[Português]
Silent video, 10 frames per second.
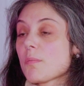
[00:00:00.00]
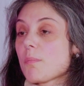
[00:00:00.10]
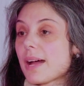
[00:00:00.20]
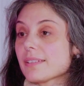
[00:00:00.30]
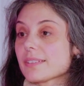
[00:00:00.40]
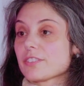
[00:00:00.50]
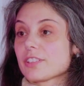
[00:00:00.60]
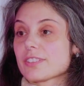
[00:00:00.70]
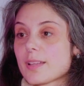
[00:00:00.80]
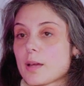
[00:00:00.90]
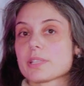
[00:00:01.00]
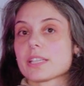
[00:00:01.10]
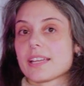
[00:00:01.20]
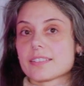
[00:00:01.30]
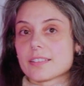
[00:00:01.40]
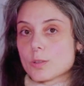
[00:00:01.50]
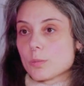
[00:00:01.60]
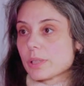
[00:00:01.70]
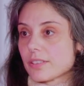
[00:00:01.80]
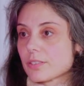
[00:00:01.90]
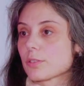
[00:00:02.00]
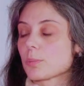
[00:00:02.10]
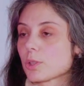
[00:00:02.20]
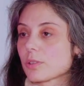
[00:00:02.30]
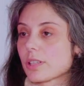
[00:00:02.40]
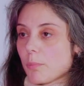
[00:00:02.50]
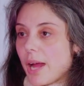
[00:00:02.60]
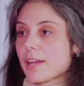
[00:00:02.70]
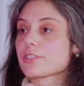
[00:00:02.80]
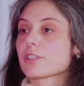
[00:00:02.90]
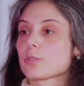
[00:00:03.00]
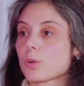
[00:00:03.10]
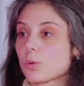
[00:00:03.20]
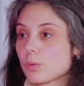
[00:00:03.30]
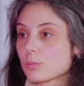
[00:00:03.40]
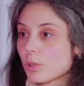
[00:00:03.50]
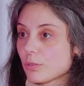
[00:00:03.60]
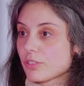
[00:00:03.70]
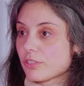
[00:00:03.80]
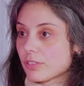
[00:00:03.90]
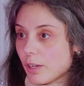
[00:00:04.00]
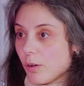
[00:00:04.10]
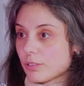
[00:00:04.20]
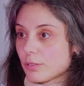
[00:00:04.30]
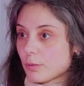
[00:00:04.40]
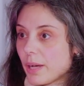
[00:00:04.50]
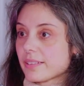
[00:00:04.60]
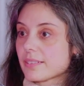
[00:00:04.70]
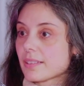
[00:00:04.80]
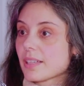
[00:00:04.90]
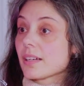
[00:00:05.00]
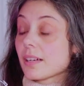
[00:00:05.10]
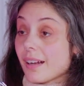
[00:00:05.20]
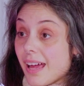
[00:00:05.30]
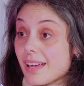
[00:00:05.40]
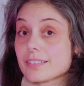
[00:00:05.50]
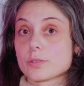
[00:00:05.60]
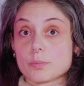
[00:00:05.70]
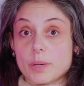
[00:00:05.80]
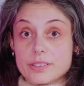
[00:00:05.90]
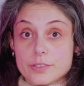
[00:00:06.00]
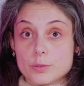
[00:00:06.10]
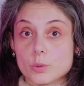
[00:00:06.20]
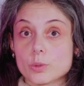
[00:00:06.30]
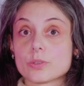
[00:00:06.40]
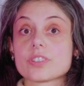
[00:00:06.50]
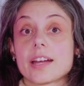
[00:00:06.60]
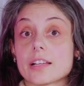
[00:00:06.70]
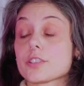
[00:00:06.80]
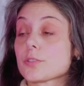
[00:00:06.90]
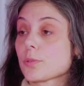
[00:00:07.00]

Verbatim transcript: mas a gente sabe que nessas combinações monocromáticas ou com tons terrosos mais clássicos, mais escuros, elas